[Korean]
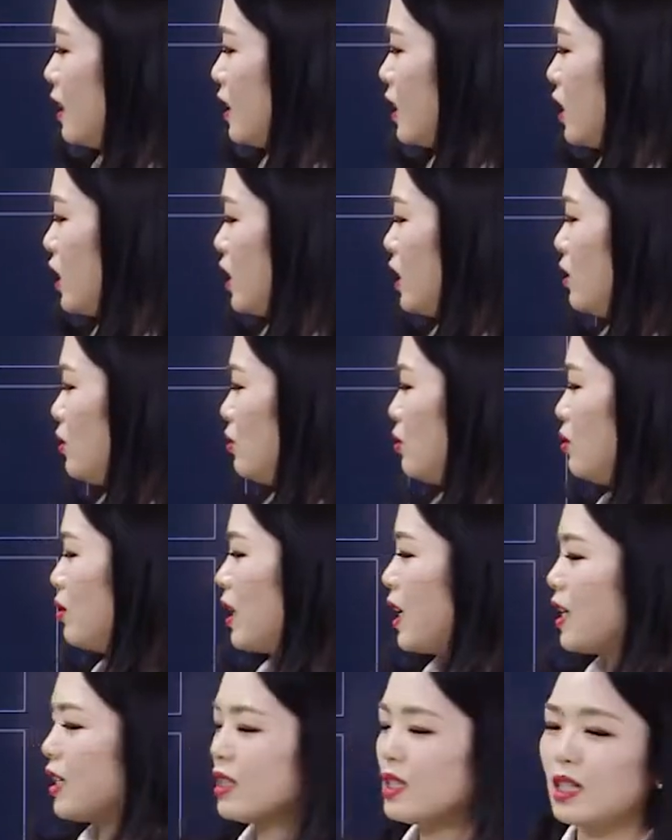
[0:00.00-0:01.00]

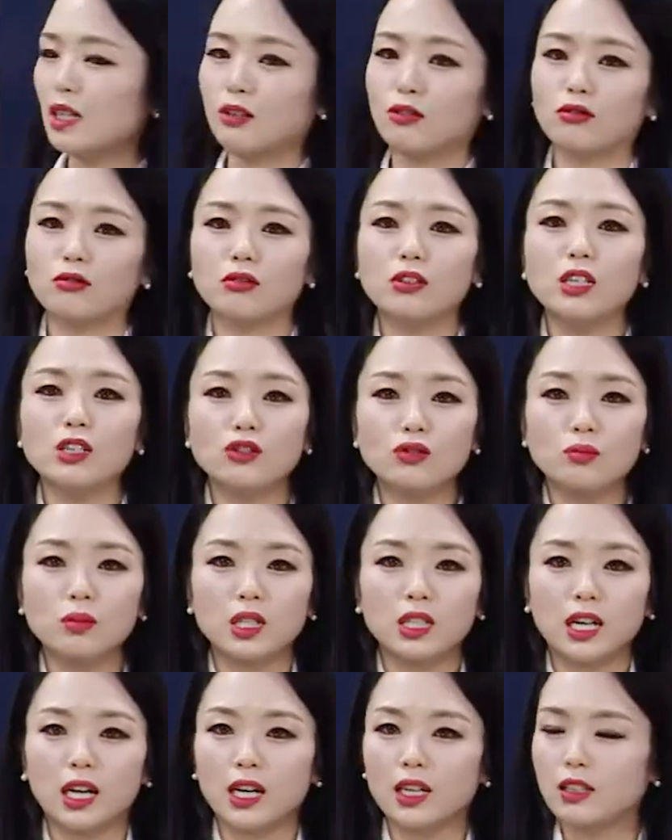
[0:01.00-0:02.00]
찌우랑 짝꿍을
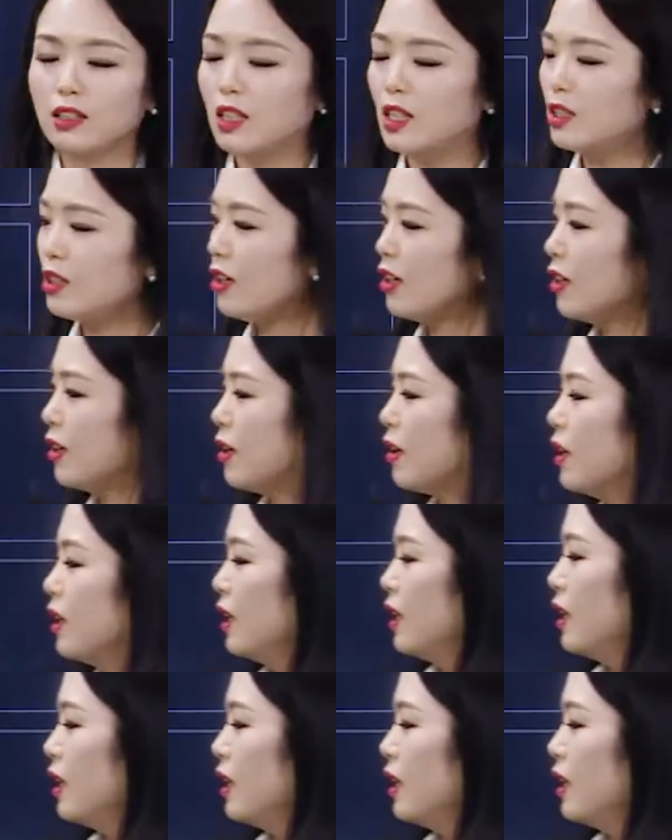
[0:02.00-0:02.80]
이룹니다. 그래서